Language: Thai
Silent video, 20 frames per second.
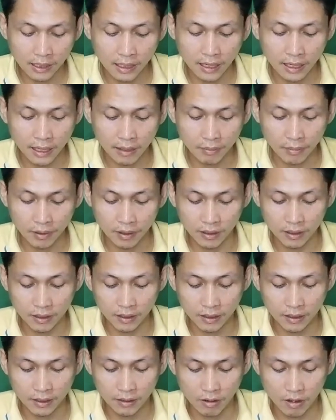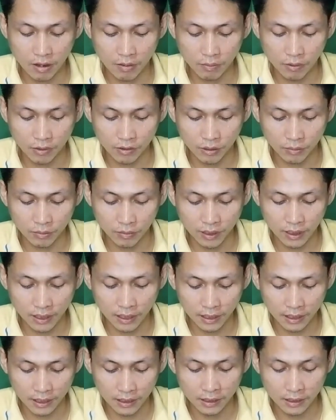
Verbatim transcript: นะครับหรือความเหมาะสมที่ท่าน